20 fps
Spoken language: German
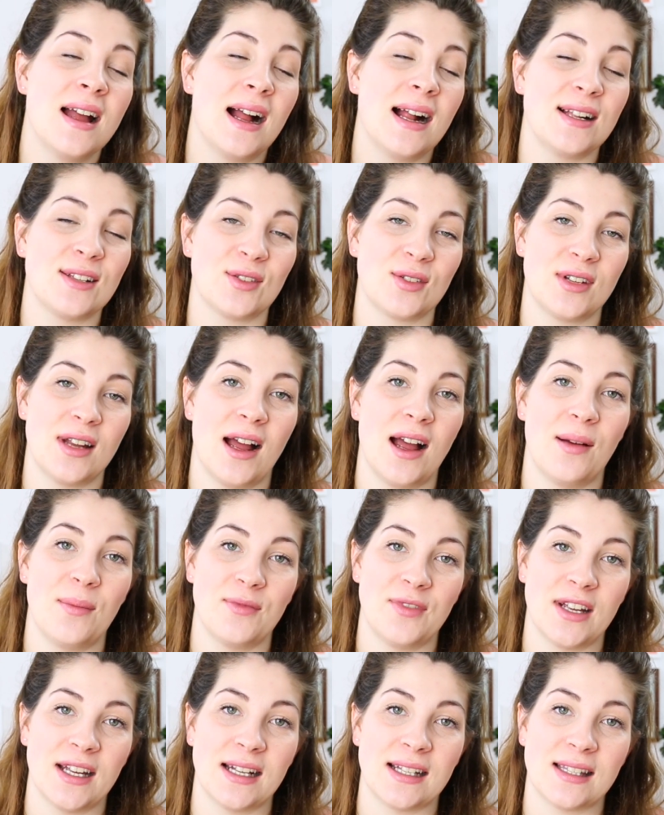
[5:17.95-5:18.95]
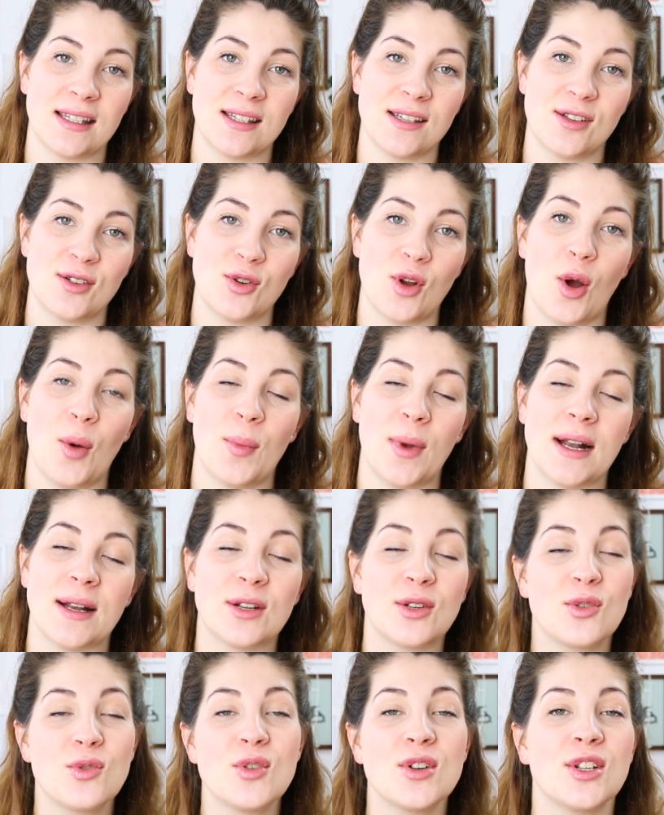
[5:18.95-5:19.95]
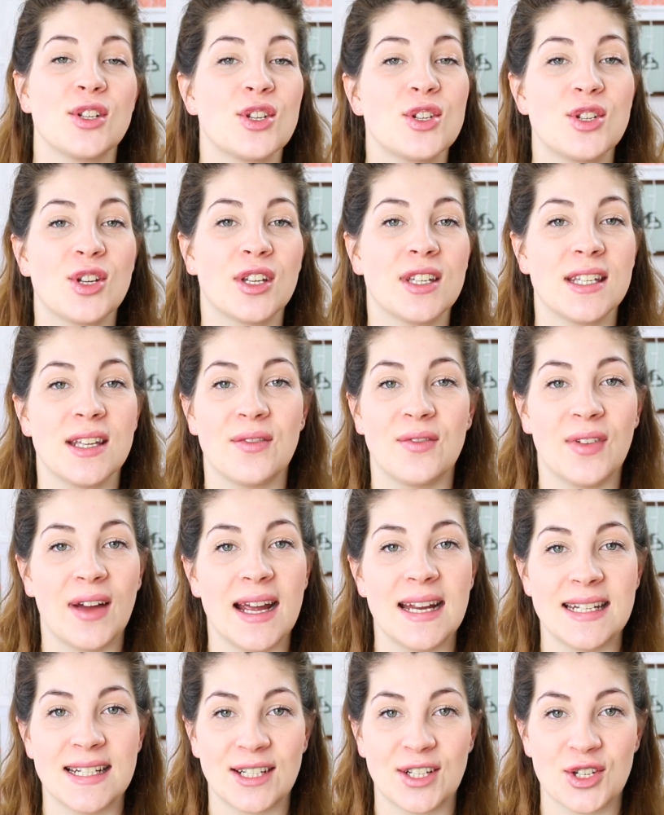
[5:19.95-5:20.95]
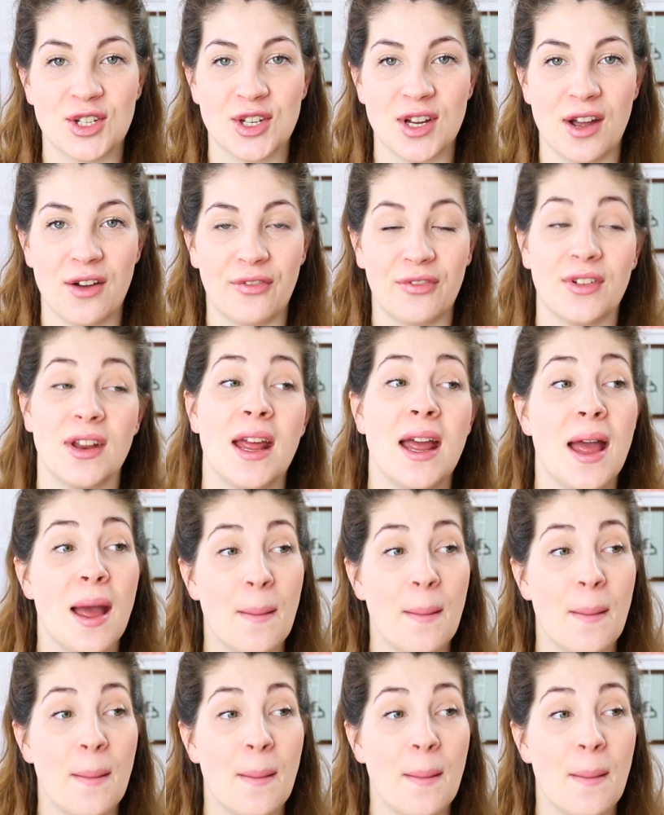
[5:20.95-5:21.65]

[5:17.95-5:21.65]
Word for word: Also da haben wir jetzt nochmal ein gutes Stückchen weiter geschafft.